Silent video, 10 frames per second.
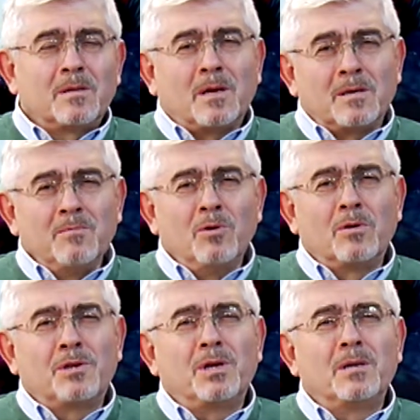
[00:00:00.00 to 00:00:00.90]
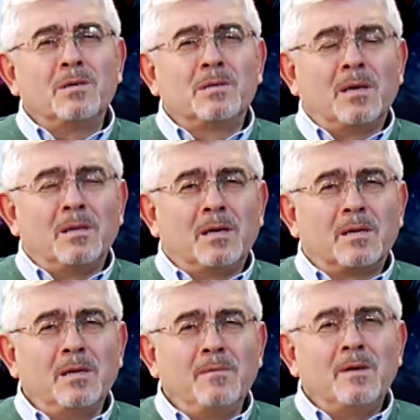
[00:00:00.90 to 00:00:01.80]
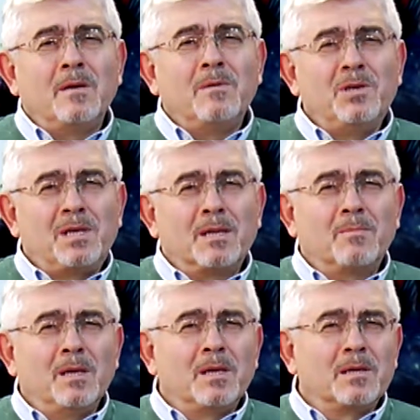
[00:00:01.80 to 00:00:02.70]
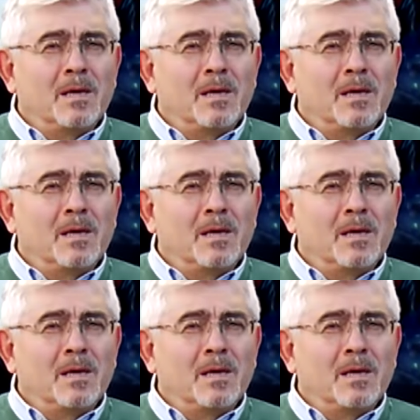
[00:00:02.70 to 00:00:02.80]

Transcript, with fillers: tarımla uğraşan insanları işletmeleri